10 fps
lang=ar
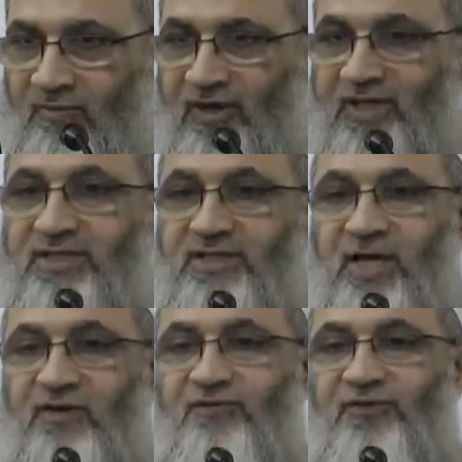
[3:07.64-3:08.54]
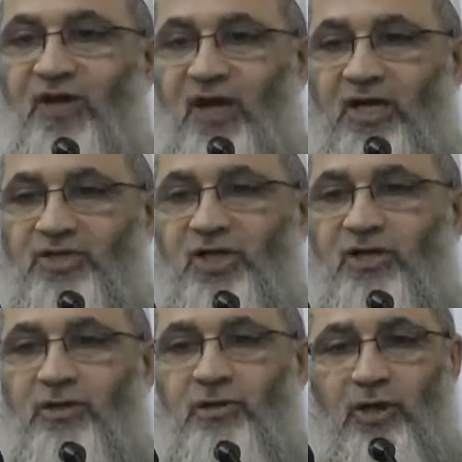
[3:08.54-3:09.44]
فالإنسان في حاجة
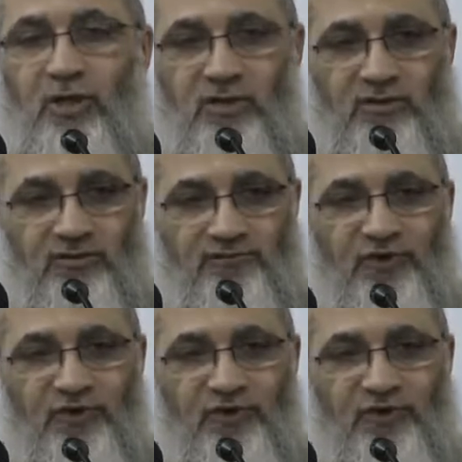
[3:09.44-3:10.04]
إلى الله